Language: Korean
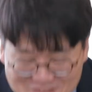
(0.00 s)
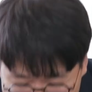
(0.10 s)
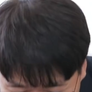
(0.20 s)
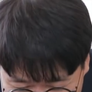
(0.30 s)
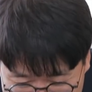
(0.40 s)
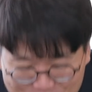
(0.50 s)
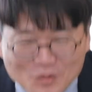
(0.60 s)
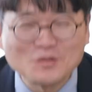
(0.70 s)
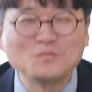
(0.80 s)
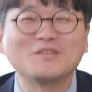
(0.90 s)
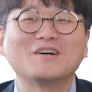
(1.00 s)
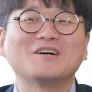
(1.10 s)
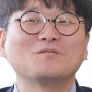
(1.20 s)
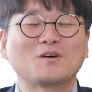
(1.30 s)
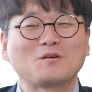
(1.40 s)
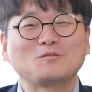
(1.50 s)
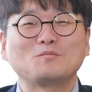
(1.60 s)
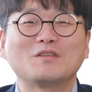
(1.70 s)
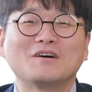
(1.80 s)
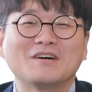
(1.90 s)
예, 안녕하세요. 김만권입니다. 네.
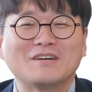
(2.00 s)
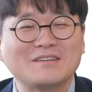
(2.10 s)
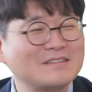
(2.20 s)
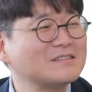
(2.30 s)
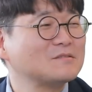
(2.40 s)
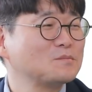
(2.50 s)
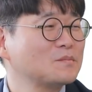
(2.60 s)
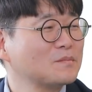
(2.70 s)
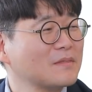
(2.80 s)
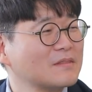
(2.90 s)
반갑습니다. 네.